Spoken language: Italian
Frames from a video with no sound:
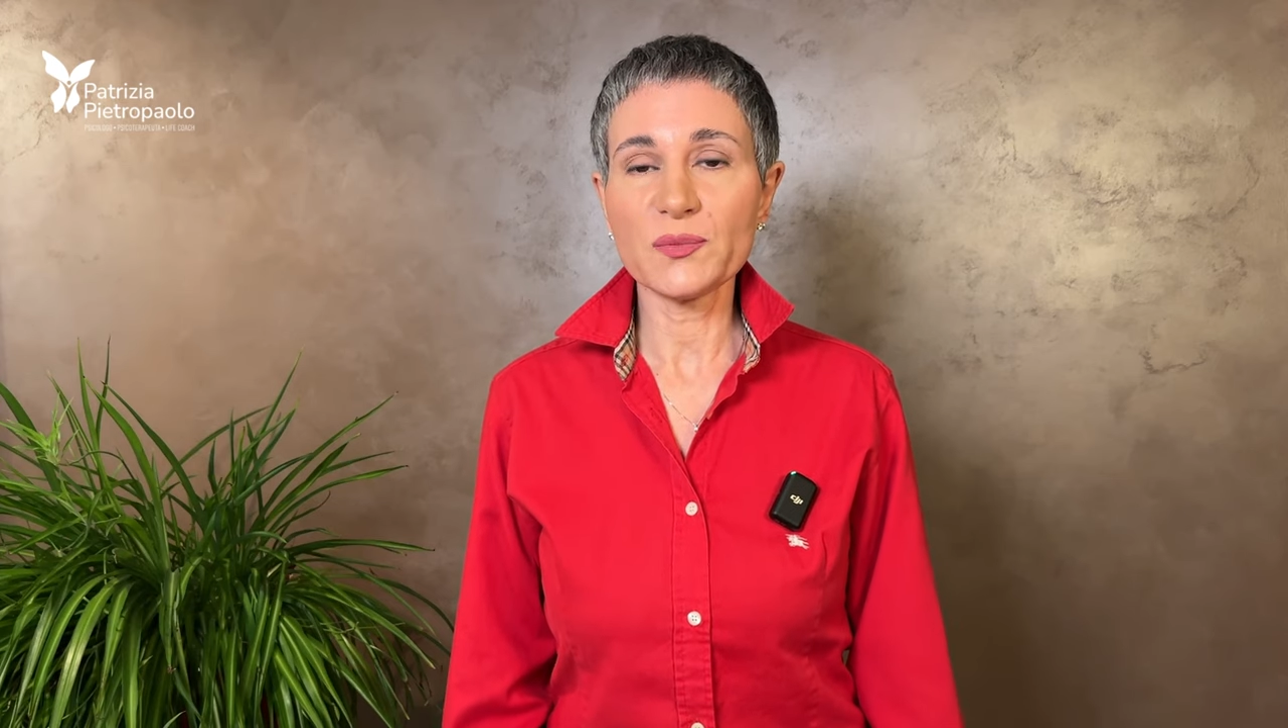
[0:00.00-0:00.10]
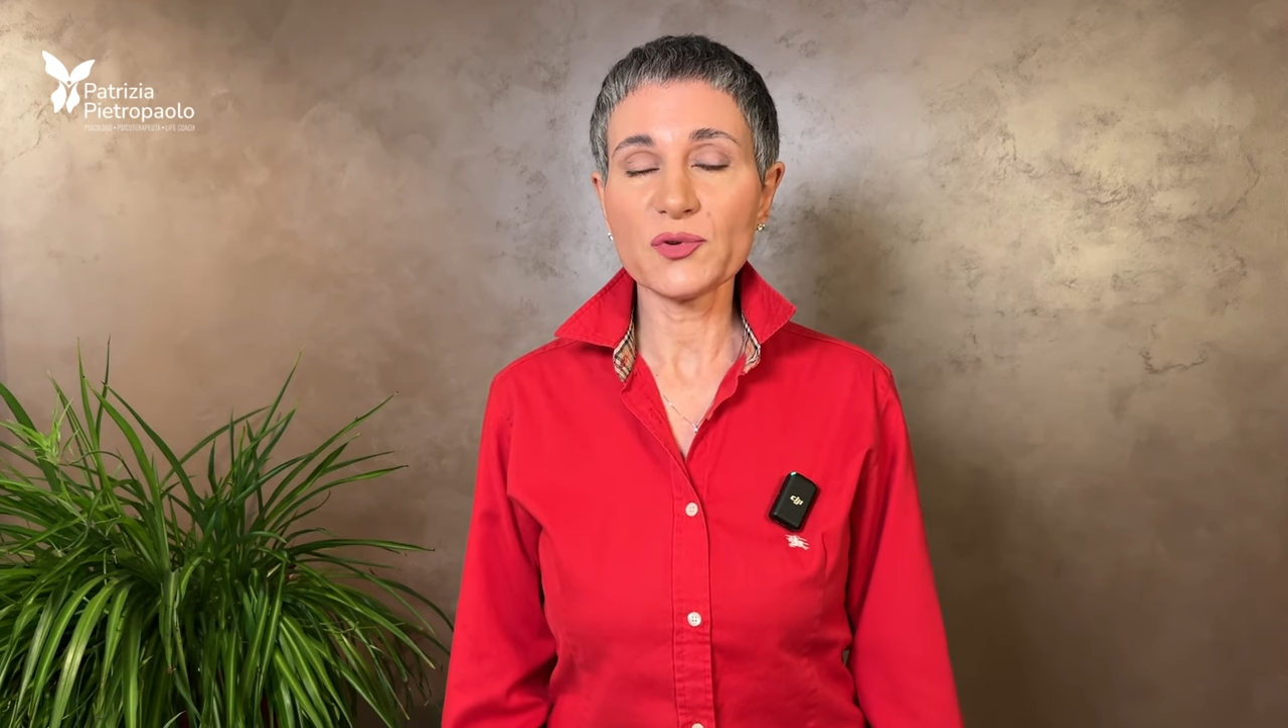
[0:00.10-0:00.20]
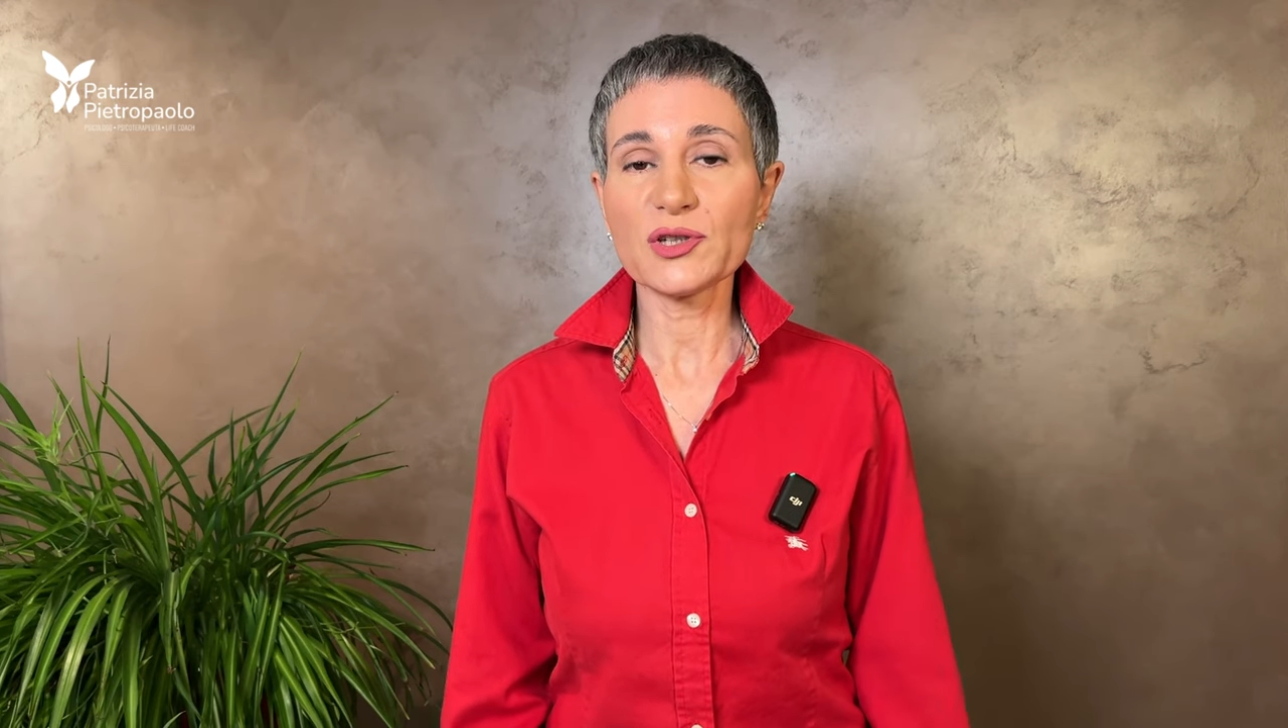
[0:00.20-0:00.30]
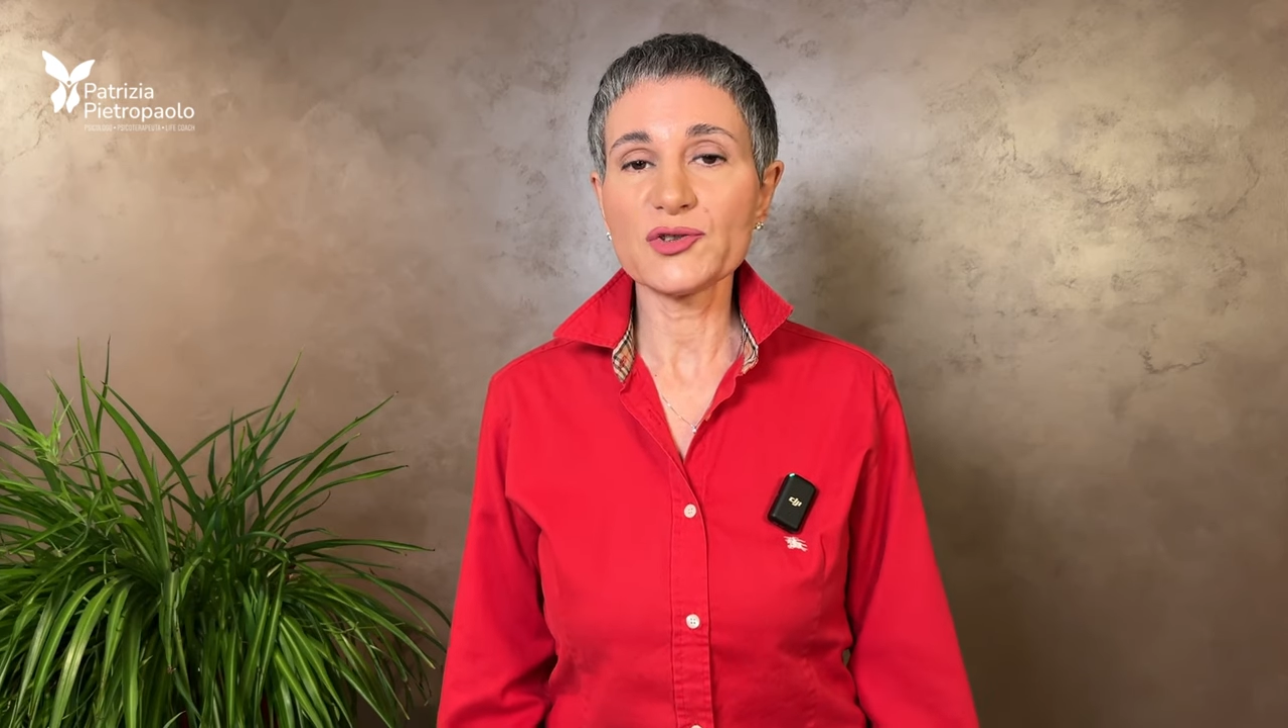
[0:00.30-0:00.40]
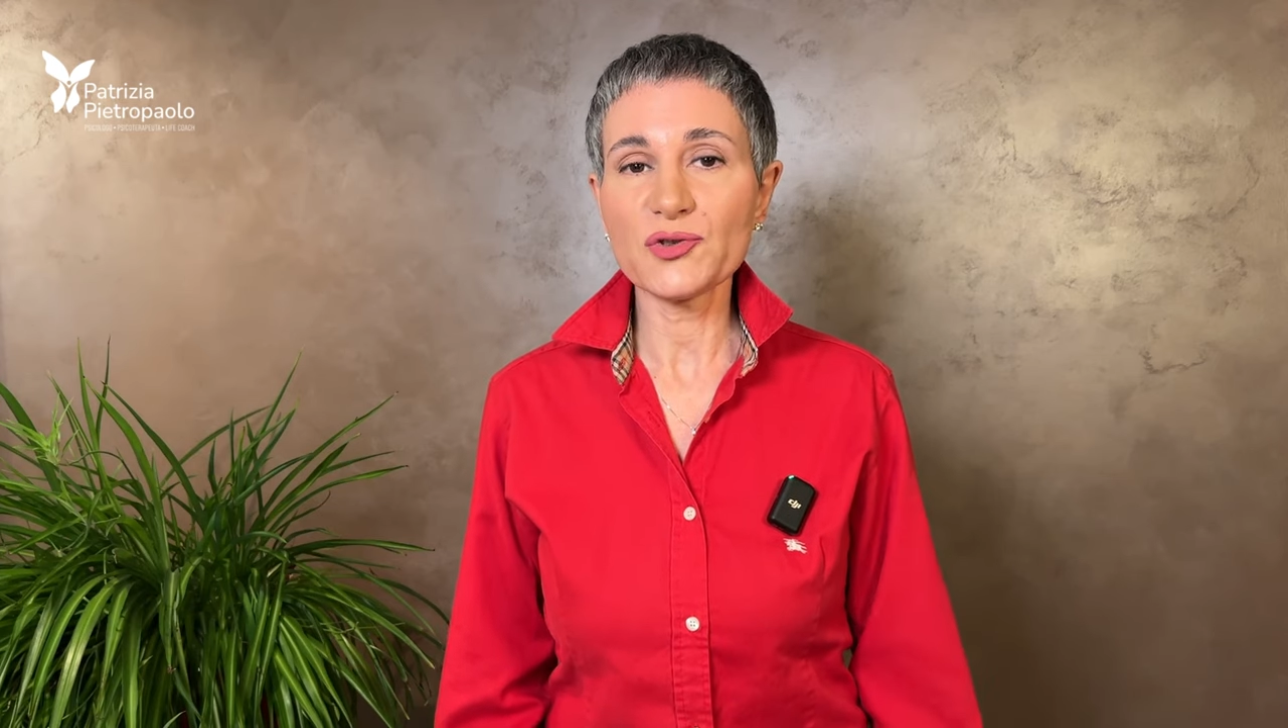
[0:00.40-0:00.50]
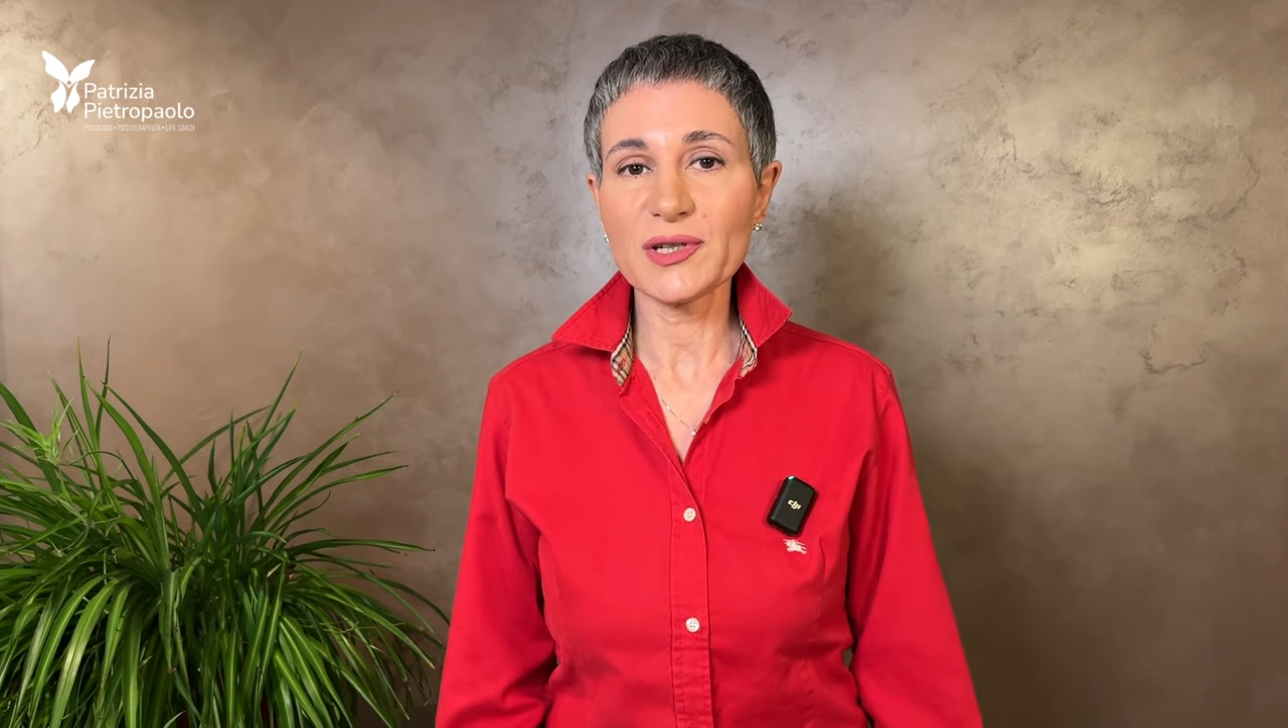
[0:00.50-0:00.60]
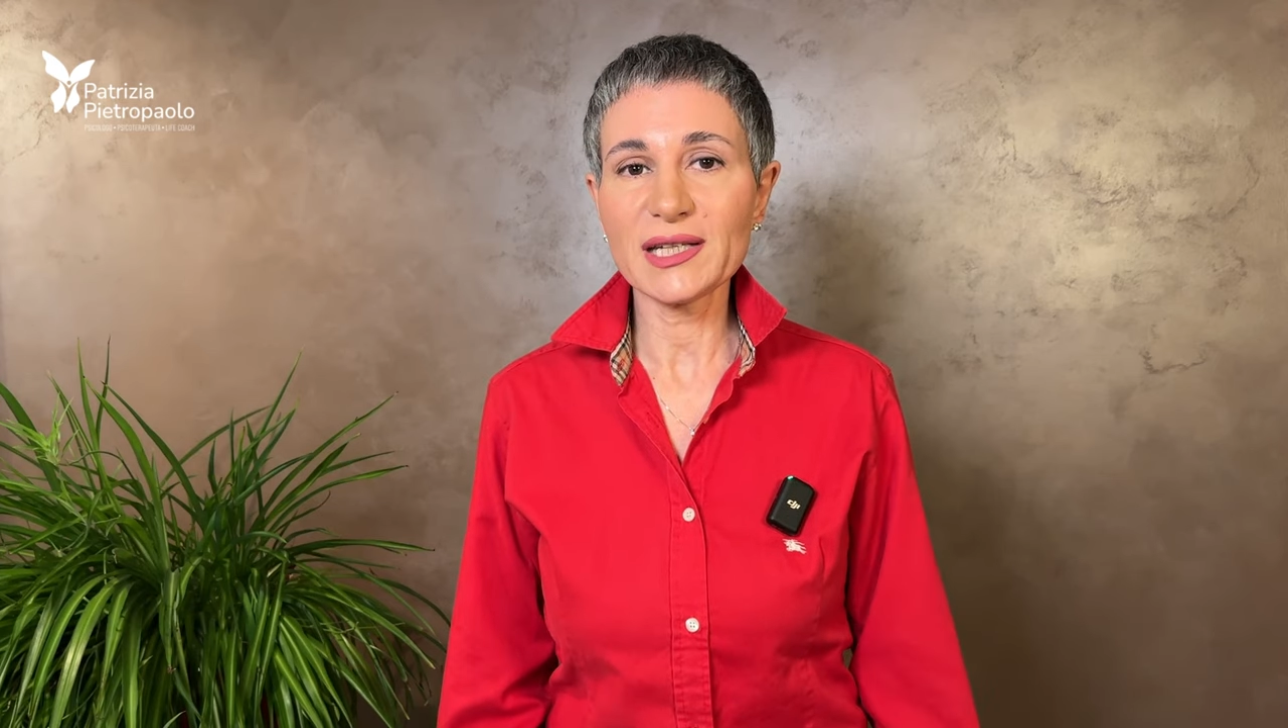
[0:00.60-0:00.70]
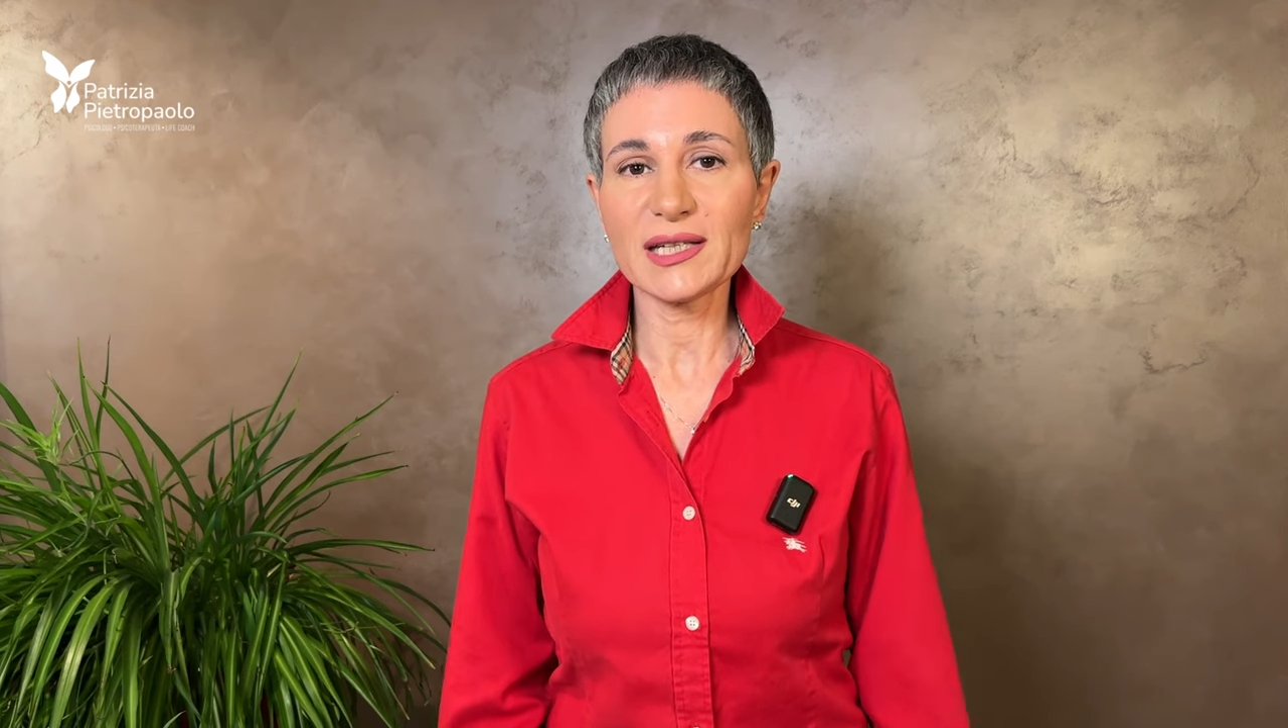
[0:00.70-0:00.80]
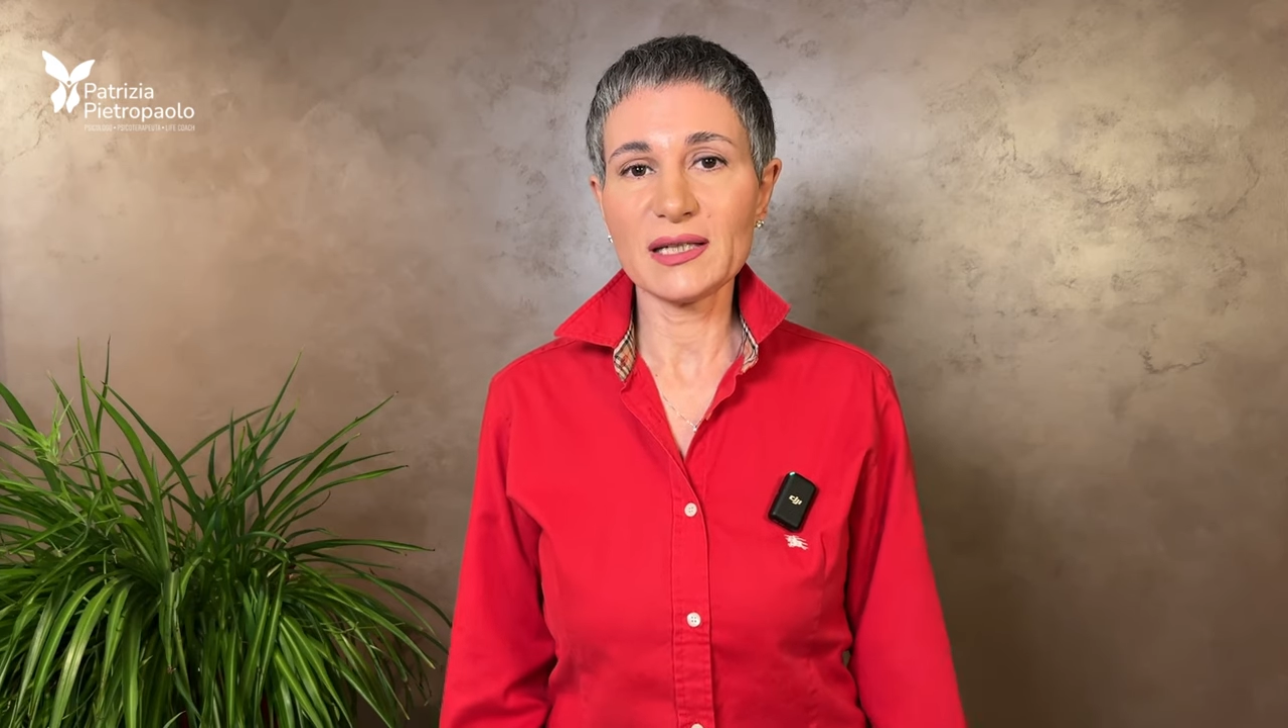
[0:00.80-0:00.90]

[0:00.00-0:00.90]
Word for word: più a gioire